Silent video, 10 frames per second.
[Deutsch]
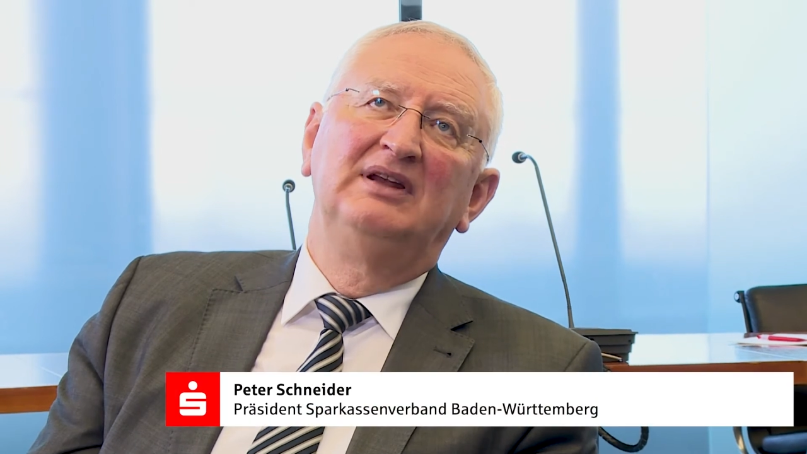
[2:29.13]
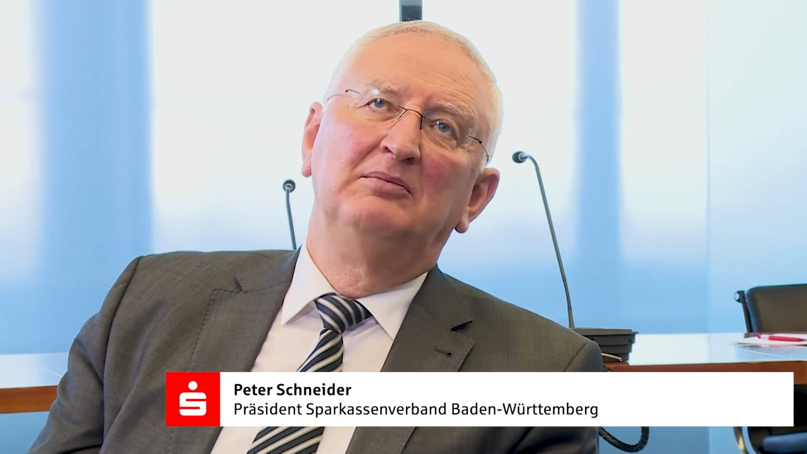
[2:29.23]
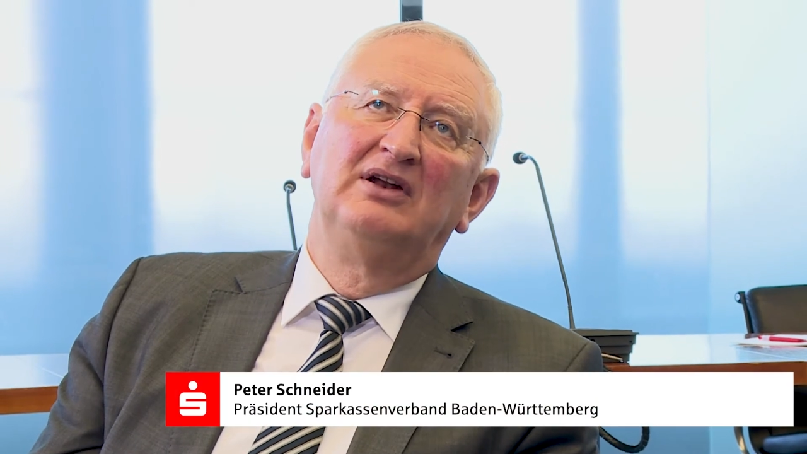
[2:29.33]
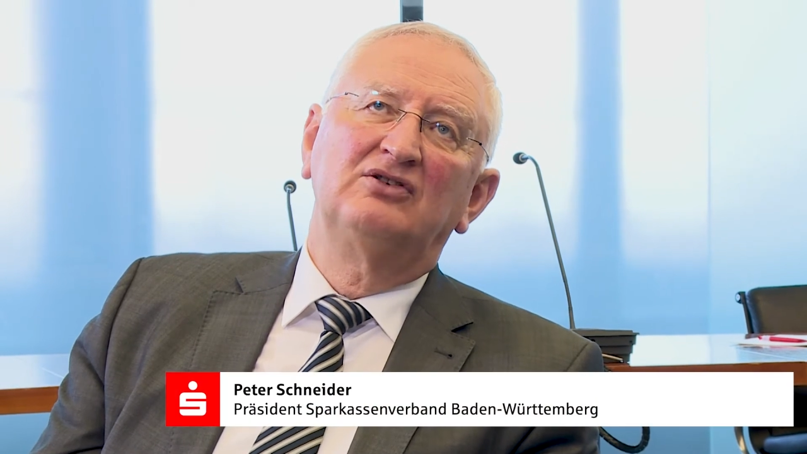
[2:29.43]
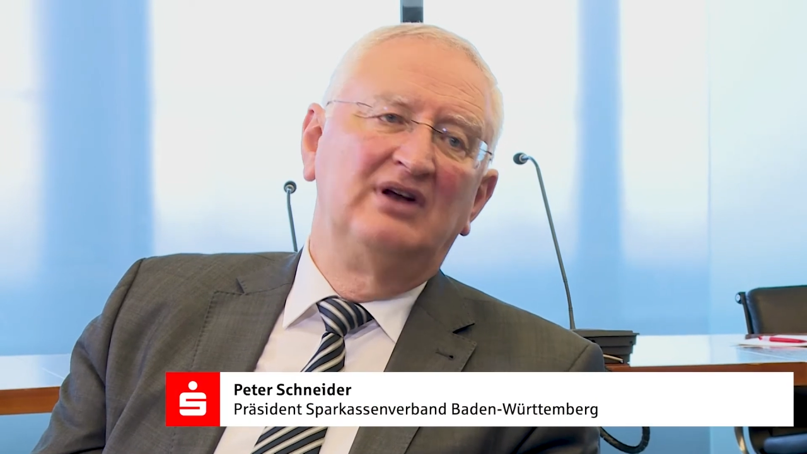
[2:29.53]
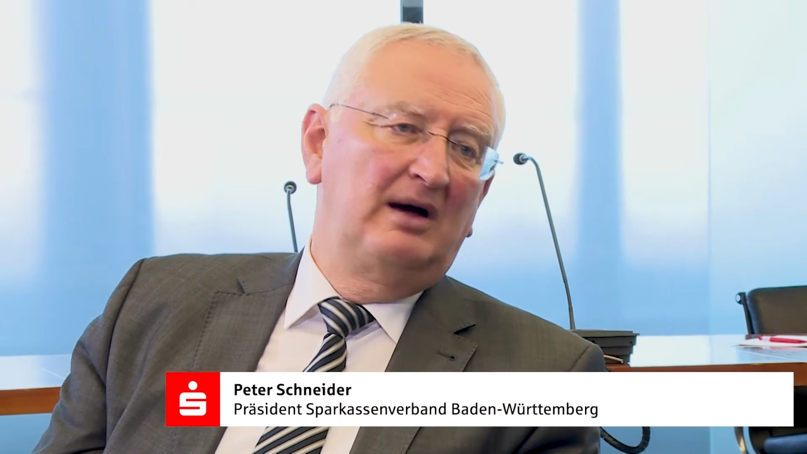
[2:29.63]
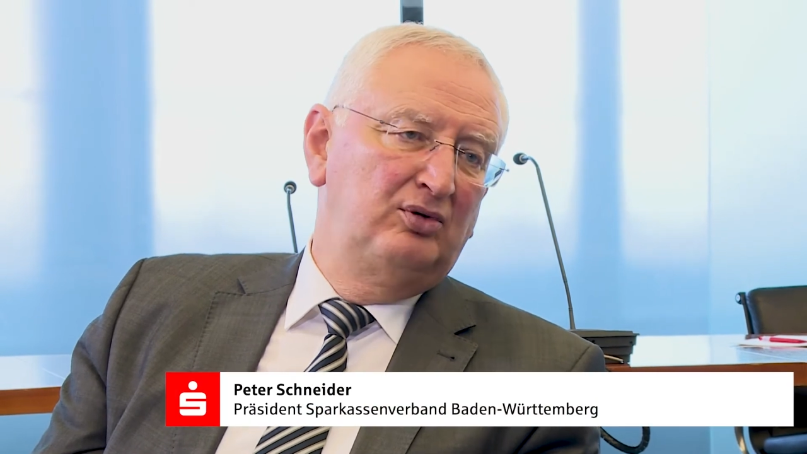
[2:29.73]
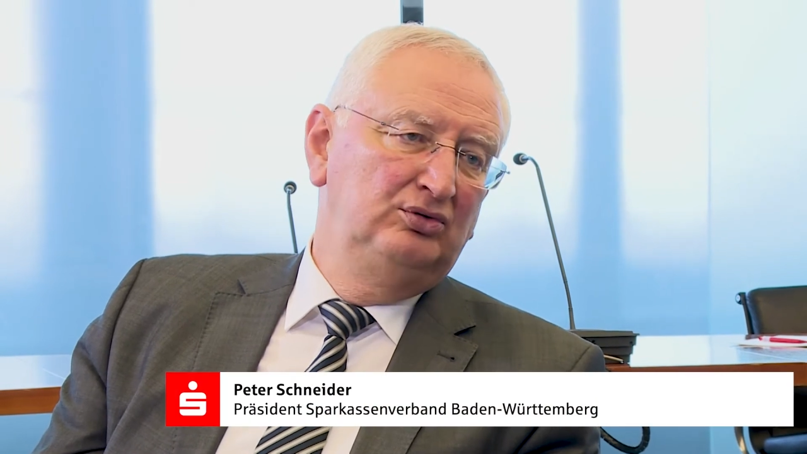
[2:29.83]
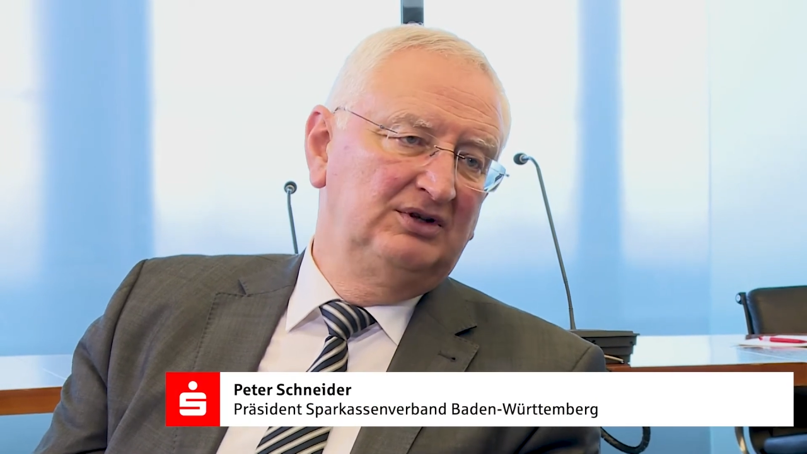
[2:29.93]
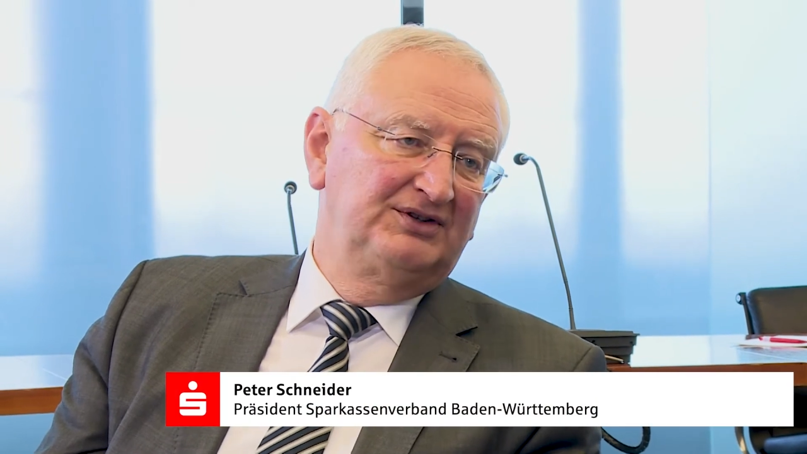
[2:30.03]
den Menschen ab
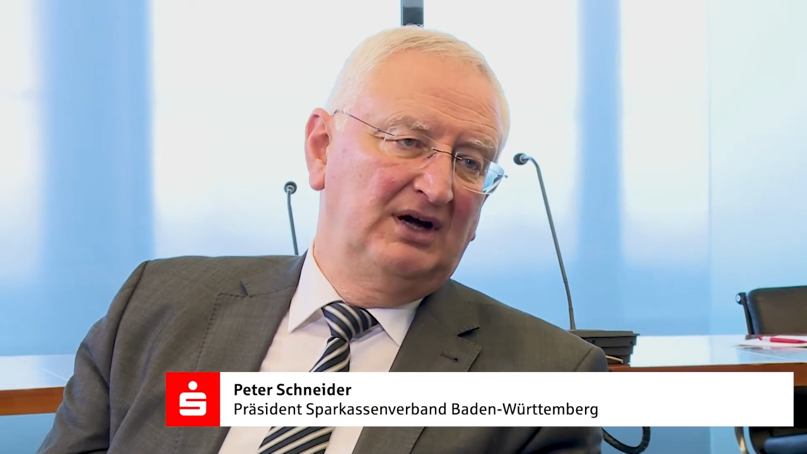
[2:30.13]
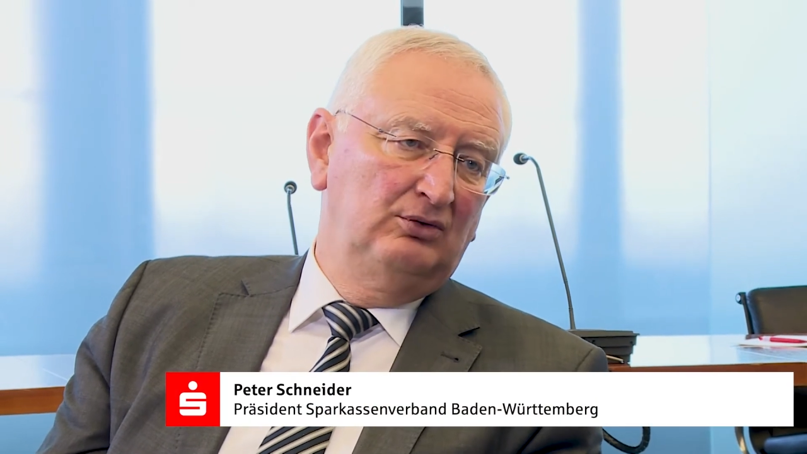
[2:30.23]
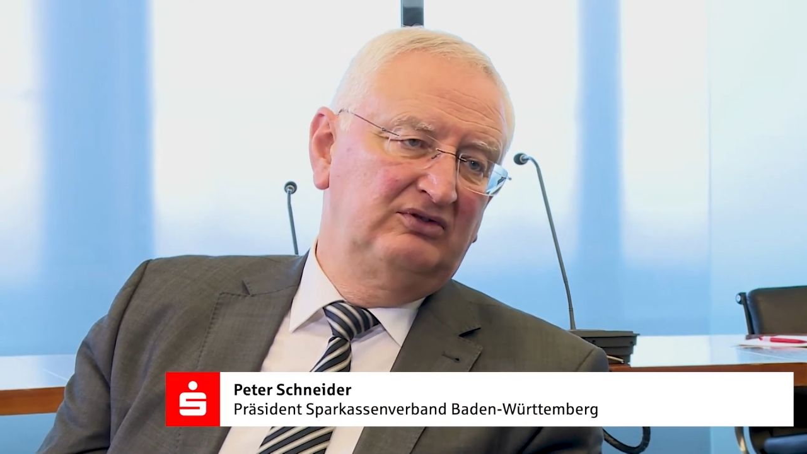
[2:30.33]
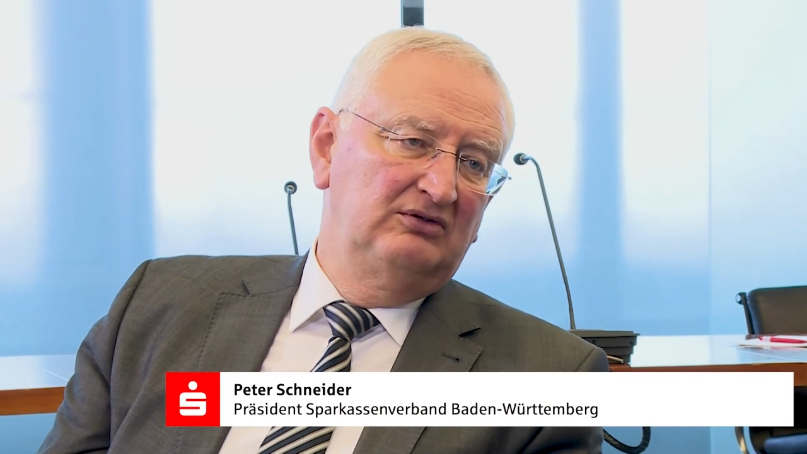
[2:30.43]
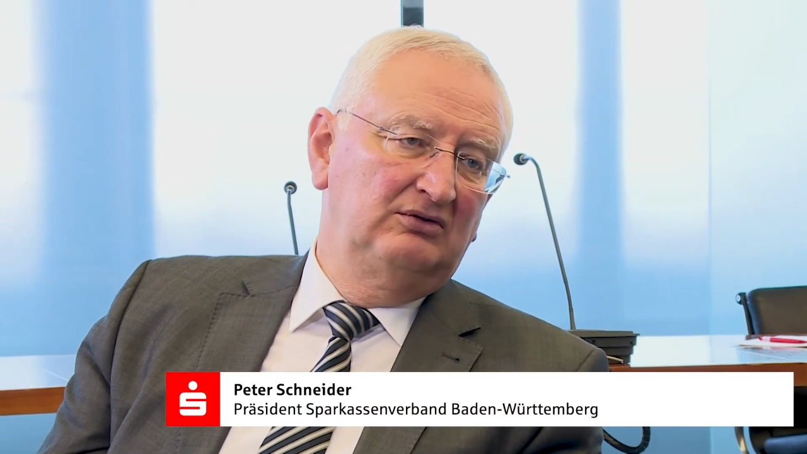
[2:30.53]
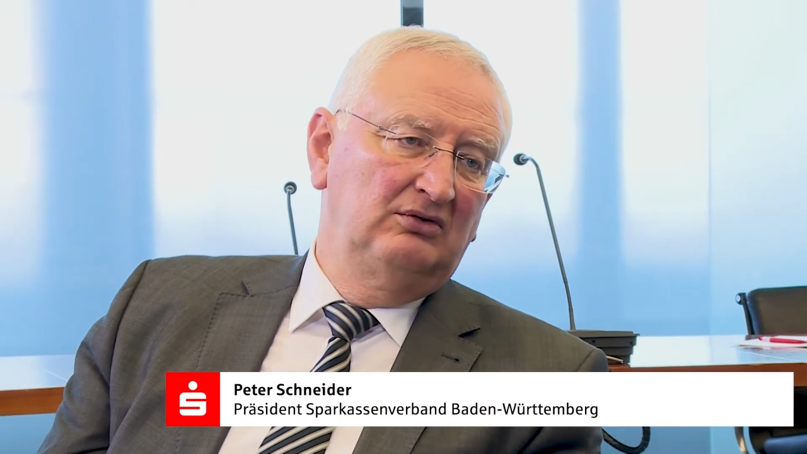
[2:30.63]
100.000.